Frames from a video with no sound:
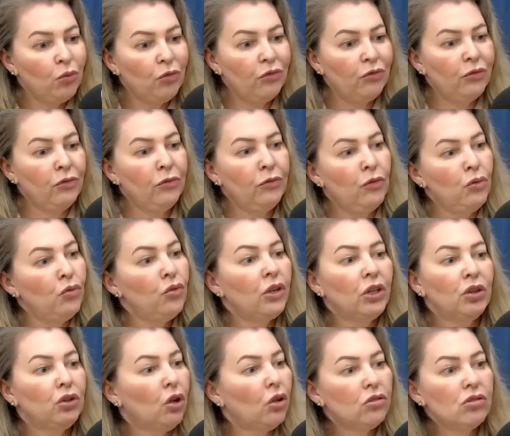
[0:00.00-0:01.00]
é um, um, fungo
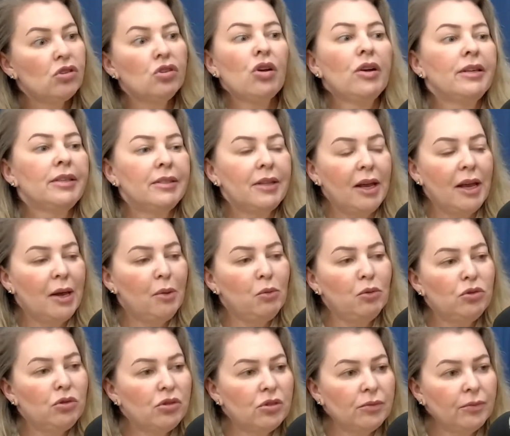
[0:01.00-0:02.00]
que todos nós
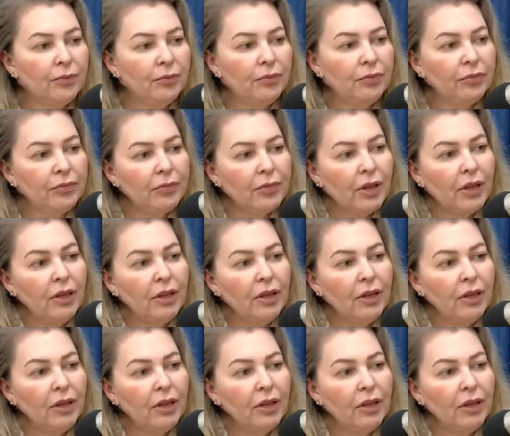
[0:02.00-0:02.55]
temos. Ah,